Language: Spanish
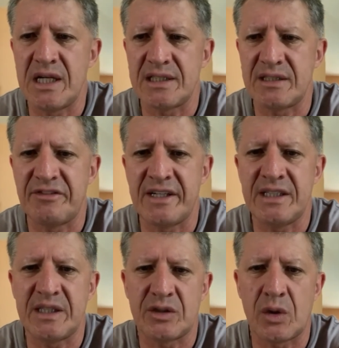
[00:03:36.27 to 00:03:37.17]
las
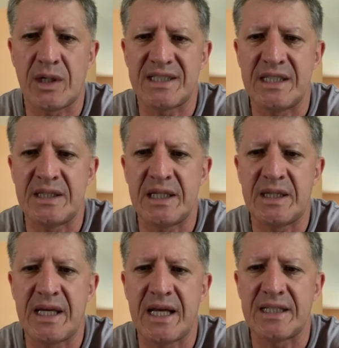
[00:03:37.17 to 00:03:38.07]
diferentes drogas
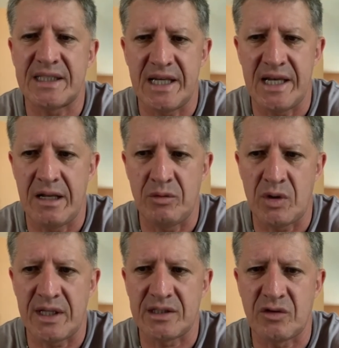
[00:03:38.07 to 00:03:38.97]
sintéticas
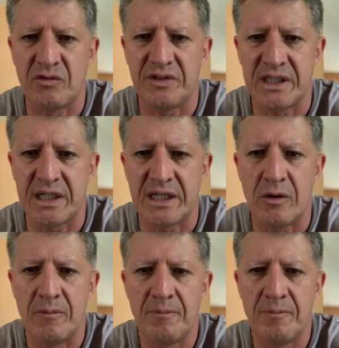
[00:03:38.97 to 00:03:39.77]
elaboradas con fentanilo.